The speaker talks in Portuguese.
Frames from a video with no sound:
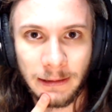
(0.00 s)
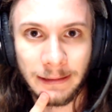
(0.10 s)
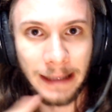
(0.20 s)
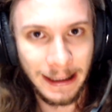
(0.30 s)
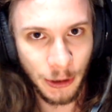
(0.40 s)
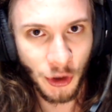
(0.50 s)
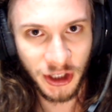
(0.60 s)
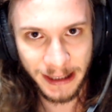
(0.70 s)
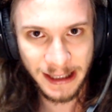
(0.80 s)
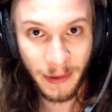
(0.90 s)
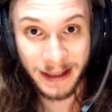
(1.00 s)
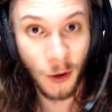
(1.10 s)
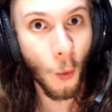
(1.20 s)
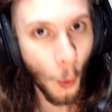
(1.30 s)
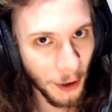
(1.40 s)
10 da noite às 6 da manhã
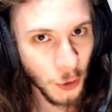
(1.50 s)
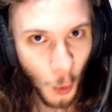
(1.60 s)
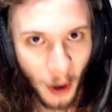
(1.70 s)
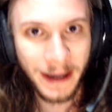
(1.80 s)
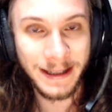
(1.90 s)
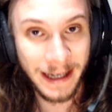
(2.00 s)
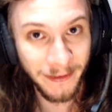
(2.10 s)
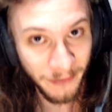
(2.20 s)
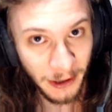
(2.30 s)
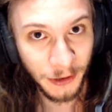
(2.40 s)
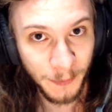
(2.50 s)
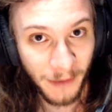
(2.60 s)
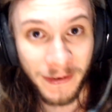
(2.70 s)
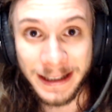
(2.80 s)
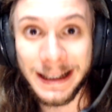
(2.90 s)
são 8 horas gravando para
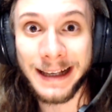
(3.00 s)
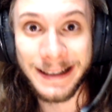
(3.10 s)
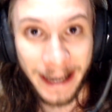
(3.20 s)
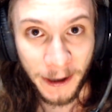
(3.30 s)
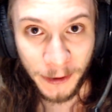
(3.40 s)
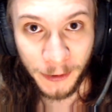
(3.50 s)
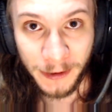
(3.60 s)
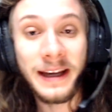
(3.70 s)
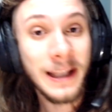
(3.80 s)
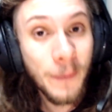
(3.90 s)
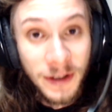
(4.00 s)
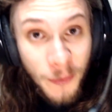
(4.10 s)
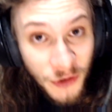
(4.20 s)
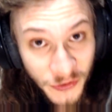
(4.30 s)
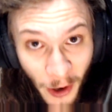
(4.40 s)
fazer dar certo. E depois eu
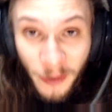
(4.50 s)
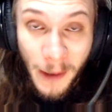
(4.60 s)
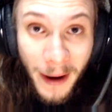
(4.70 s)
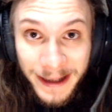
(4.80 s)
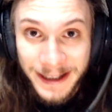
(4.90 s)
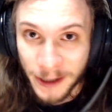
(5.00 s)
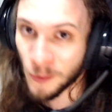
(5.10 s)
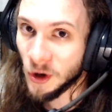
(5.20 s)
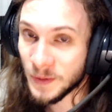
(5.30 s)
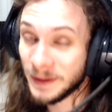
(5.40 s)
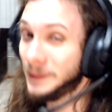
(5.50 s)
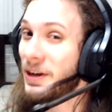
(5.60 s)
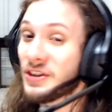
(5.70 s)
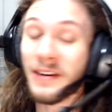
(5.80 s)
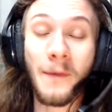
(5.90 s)
tive que acordar mais cedo hoje para
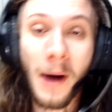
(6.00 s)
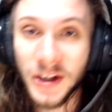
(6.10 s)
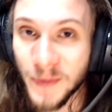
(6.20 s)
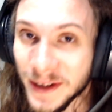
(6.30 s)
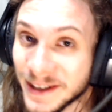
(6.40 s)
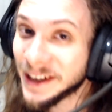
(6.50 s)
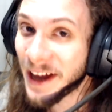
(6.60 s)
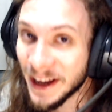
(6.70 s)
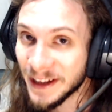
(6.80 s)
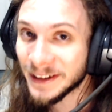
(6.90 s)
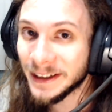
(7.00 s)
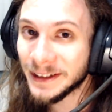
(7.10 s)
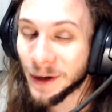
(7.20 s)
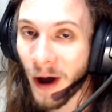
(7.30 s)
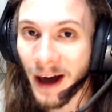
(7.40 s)
terminar de gravar mais uma cena ainda.
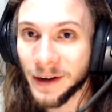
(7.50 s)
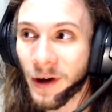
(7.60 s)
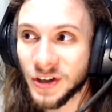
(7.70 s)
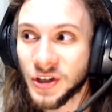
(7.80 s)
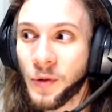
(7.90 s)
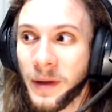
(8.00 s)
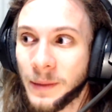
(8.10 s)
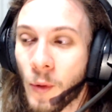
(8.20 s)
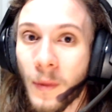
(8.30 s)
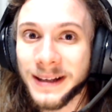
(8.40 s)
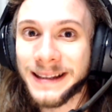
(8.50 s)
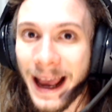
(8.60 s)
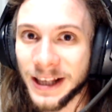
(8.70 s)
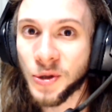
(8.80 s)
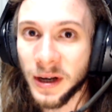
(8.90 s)
Então, cara, eu acho que no mínimo umas
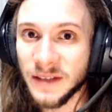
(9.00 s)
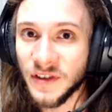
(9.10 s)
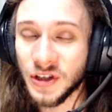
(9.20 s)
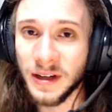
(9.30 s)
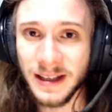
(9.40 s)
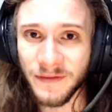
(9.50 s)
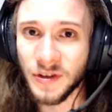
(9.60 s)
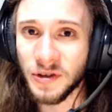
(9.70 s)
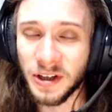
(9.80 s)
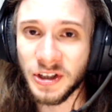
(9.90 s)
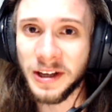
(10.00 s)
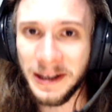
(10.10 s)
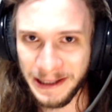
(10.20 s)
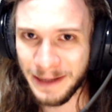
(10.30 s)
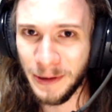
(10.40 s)
10 horas investindo nesse vídeo aqui de
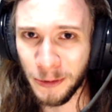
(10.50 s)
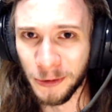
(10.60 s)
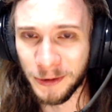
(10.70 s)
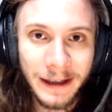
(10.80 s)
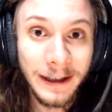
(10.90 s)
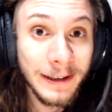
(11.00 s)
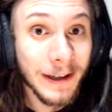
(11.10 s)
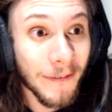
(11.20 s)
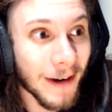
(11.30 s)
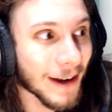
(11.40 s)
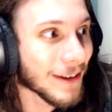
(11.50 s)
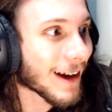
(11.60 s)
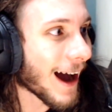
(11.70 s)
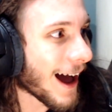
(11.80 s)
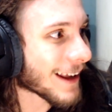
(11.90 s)
15 minutos. Então, mano,
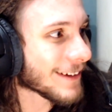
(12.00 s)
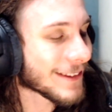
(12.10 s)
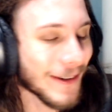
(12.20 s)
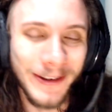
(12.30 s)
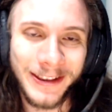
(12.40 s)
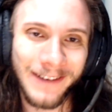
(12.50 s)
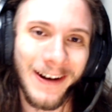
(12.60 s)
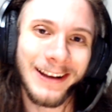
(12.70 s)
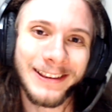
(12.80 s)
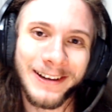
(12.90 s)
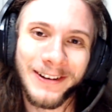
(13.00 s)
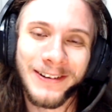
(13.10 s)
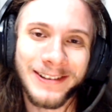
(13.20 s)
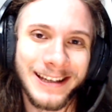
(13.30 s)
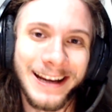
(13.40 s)
cara, deu muito trabalho.
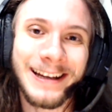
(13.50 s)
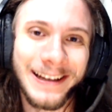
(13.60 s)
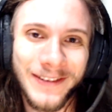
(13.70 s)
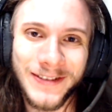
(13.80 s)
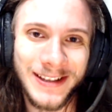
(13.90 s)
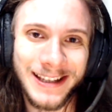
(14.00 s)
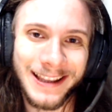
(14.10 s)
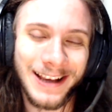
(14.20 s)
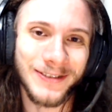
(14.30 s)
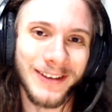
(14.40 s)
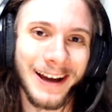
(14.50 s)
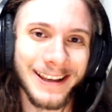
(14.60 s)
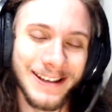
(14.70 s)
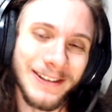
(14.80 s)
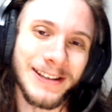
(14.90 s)
Então, seria incrível se você desse um
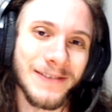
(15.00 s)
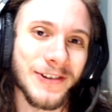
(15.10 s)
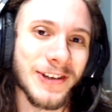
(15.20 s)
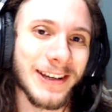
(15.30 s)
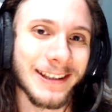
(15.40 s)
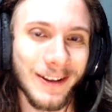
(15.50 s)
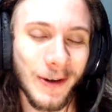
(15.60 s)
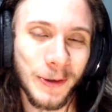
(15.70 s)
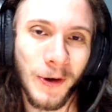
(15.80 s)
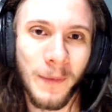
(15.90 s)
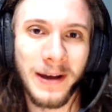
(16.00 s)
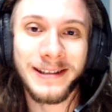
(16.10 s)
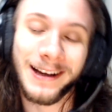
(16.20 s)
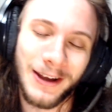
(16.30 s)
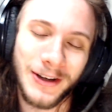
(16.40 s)
likezinho nesse vídeo aqui, tá logo no
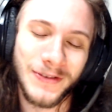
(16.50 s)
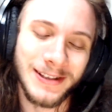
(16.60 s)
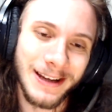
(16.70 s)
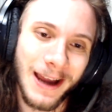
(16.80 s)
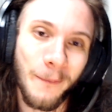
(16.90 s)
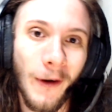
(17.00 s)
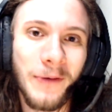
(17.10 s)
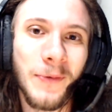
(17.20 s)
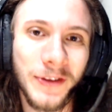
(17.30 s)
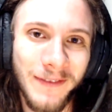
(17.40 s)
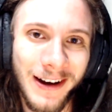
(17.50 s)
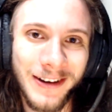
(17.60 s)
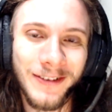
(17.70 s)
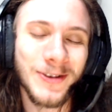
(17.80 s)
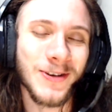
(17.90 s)
começo. E é claro, se você apoia o meu
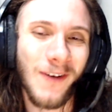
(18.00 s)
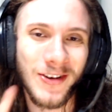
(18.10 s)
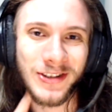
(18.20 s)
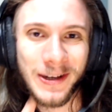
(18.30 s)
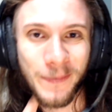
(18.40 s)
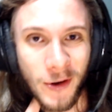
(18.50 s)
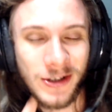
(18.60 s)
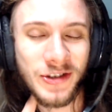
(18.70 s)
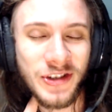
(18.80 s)
trabalho, use o código DERPONS